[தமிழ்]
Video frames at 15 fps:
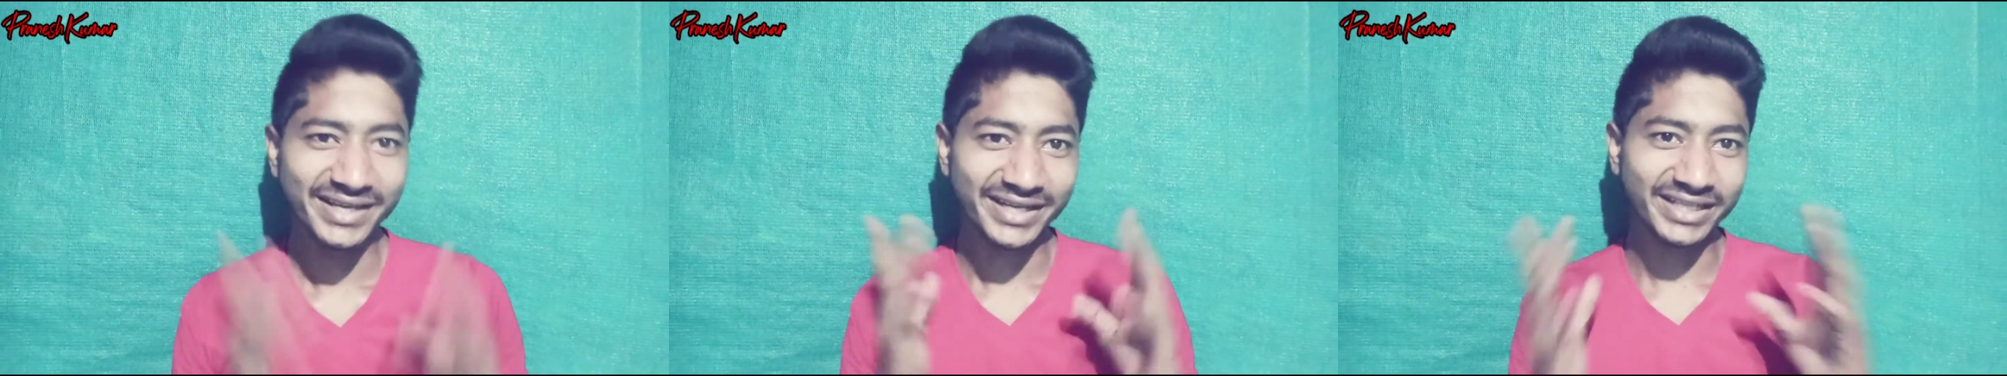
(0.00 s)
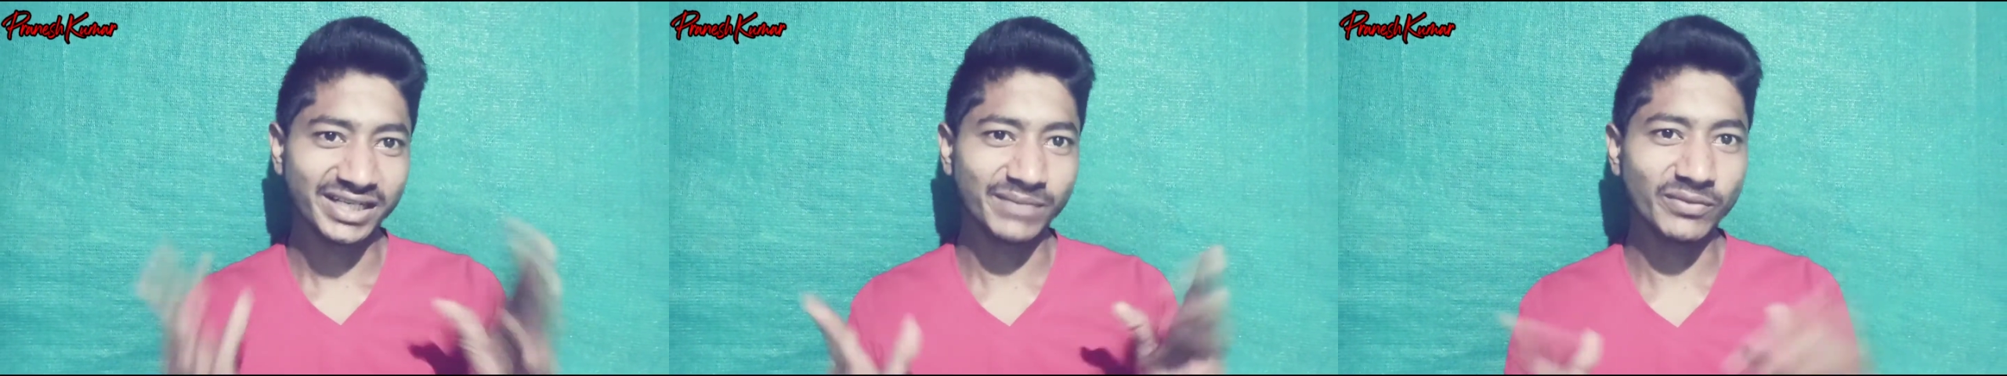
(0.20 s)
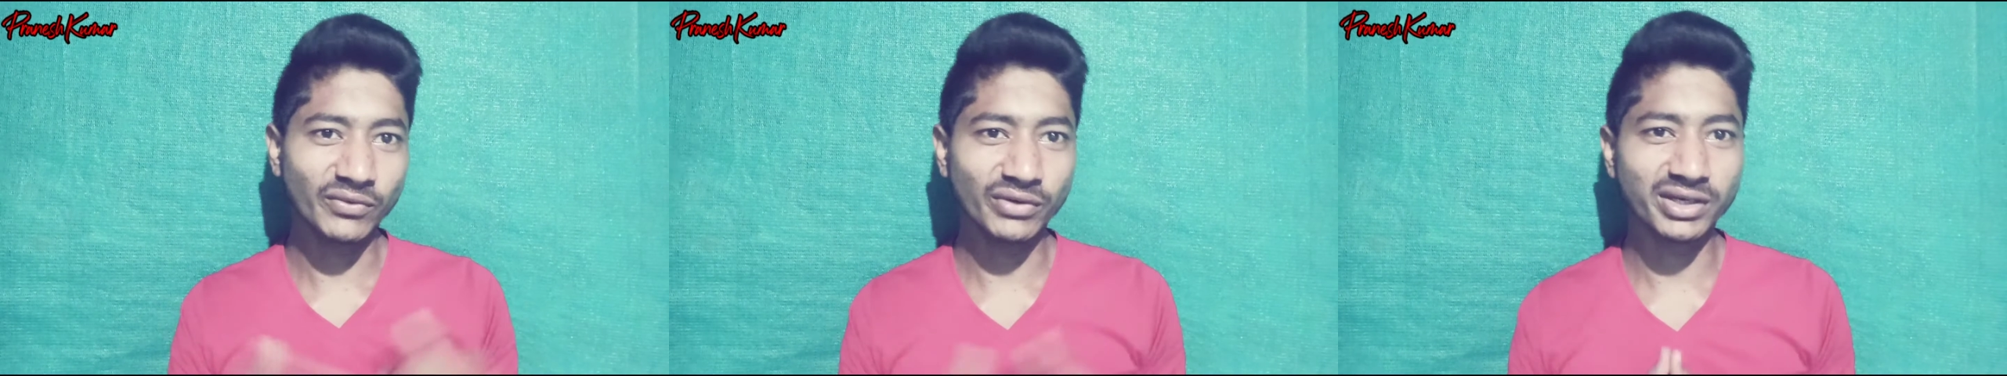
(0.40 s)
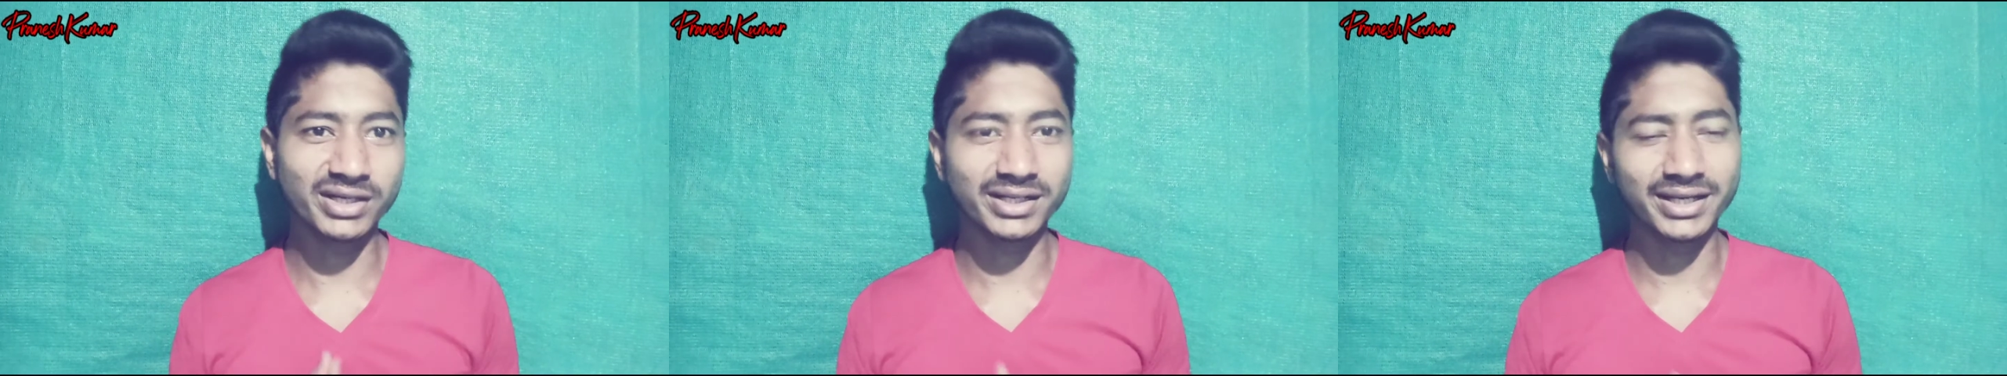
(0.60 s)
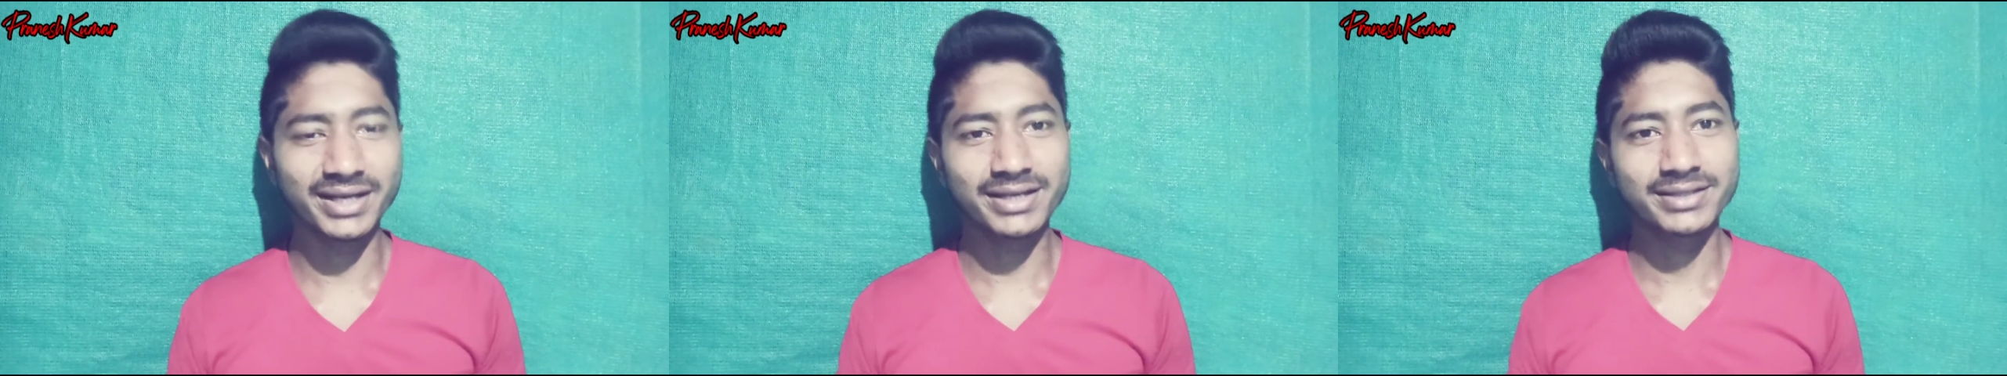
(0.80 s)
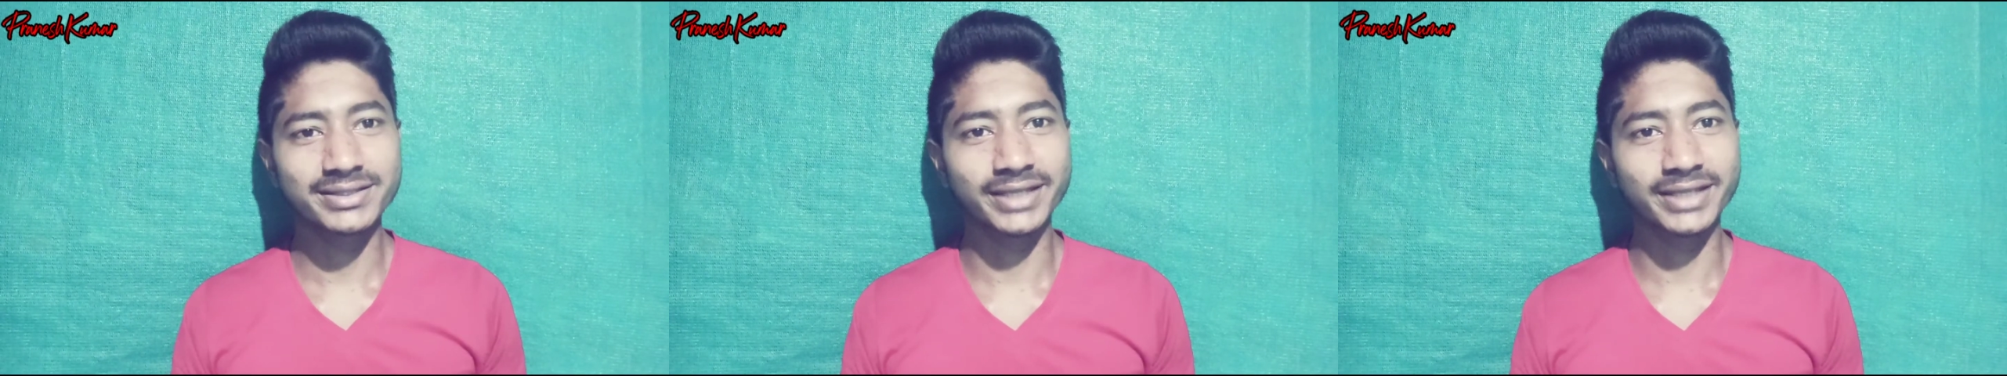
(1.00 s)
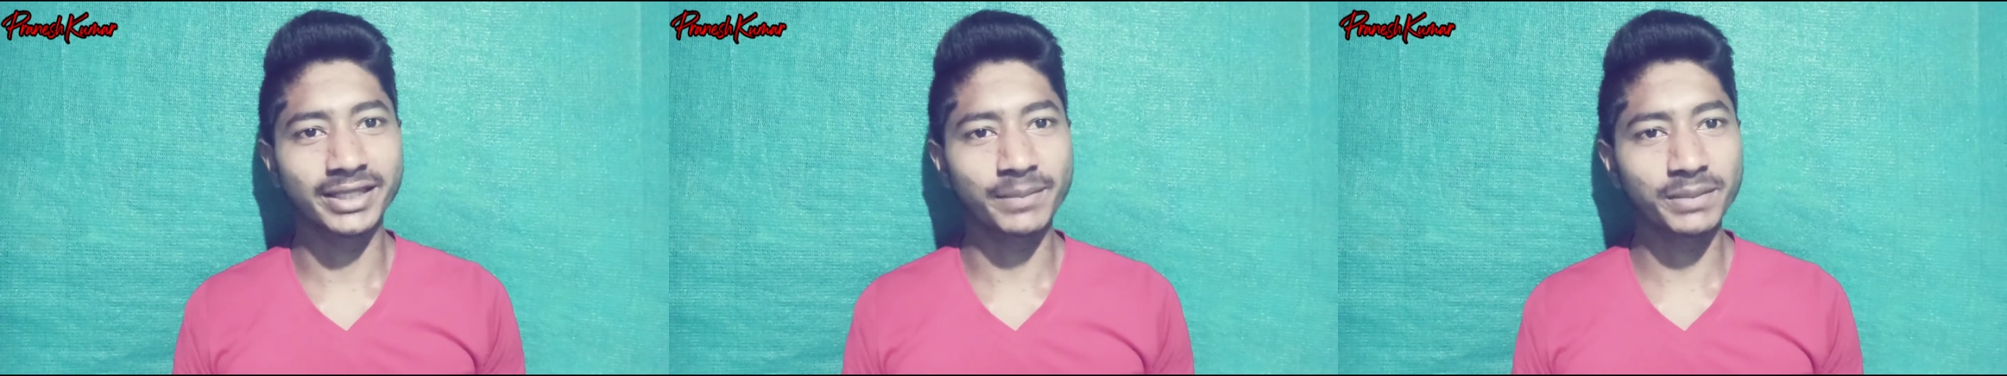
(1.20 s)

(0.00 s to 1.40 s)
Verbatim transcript: நீங்கள் நம்ம வீடியோவில் எதை